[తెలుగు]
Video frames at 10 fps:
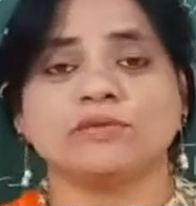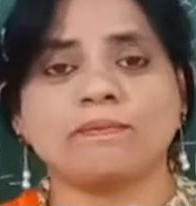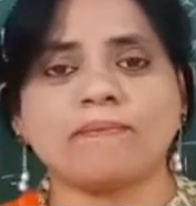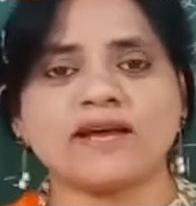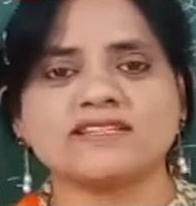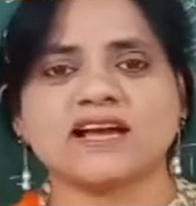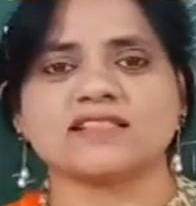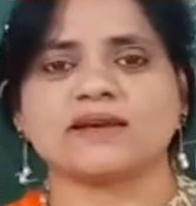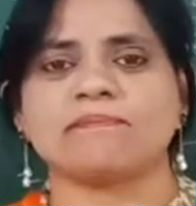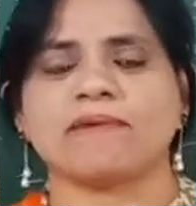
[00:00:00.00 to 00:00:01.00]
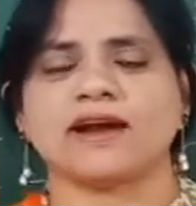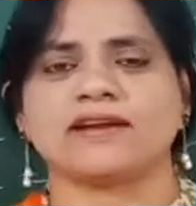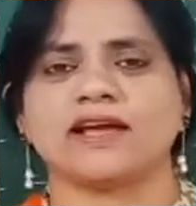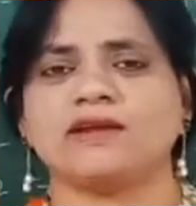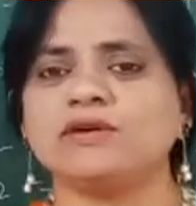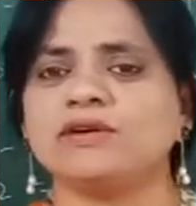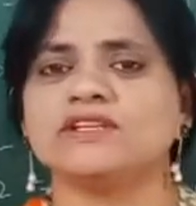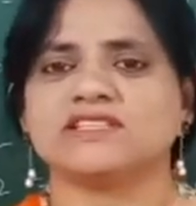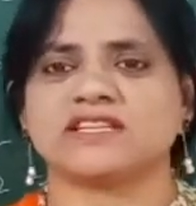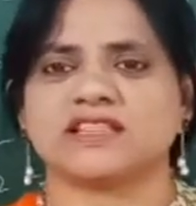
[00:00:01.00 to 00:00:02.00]
ముప్పై శాతం పాఠాలు
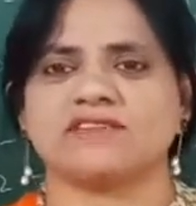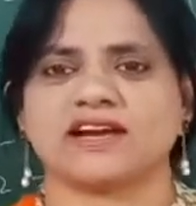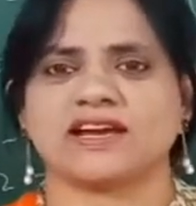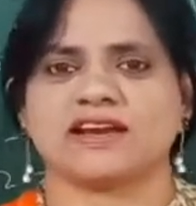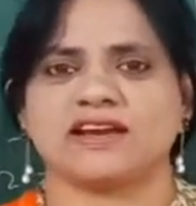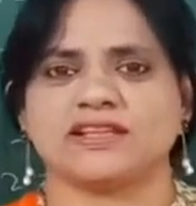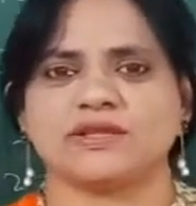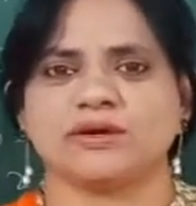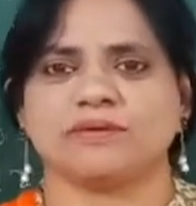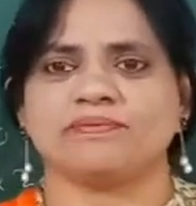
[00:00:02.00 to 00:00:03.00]
చదవక్కర్లేదు